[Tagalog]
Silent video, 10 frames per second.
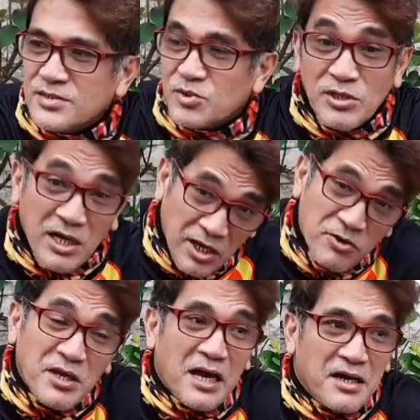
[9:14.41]
So,
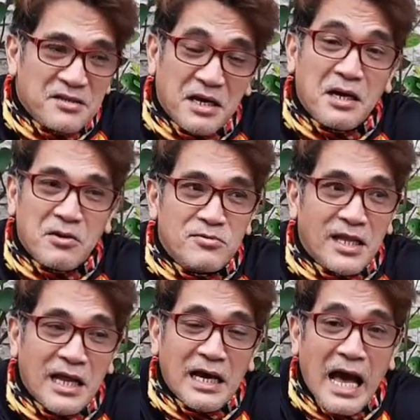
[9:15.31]
nagkaroon nga, nagkaroon
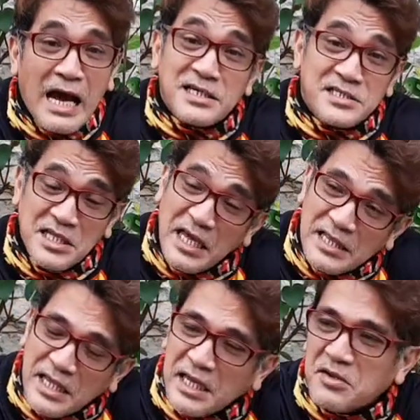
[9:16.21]
na ng
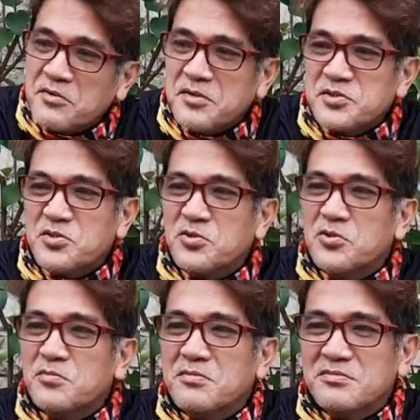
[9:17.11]
aksidente, no? So,
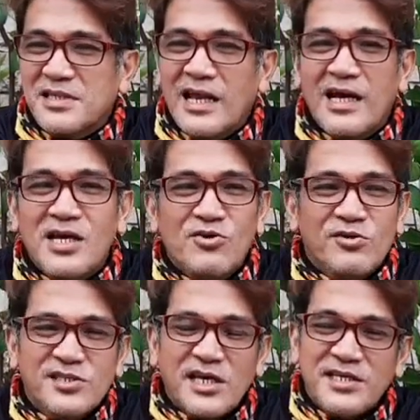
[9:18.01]
talaga
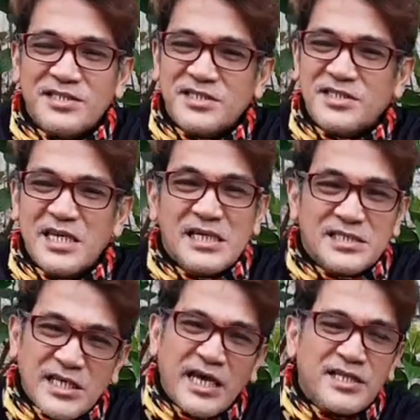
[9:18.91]
yung sign,
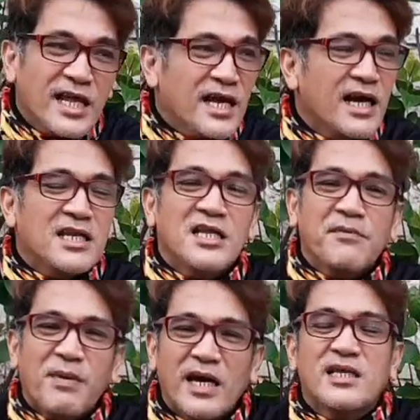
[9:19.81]
sign talaga na
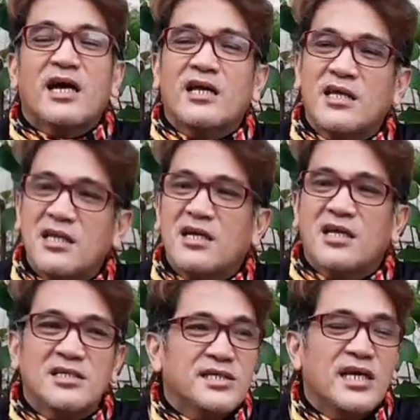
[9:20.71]
nagpakita kanina
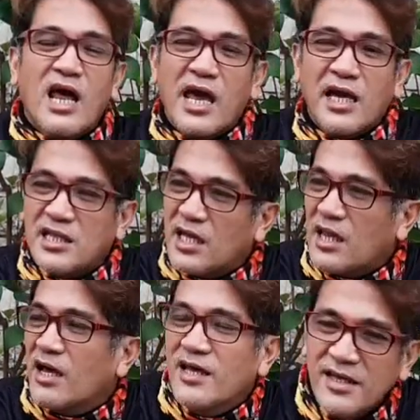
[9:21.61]
na nasira ang
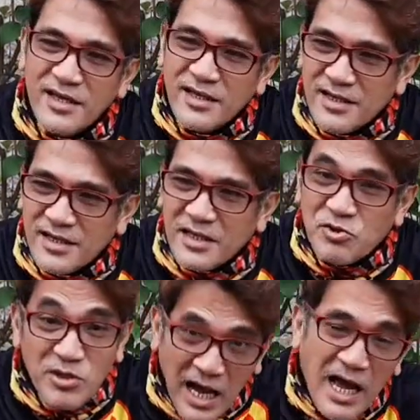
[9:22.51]
kadena.
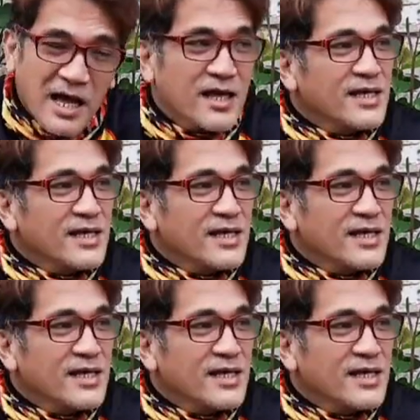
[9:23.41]
Yun na nga.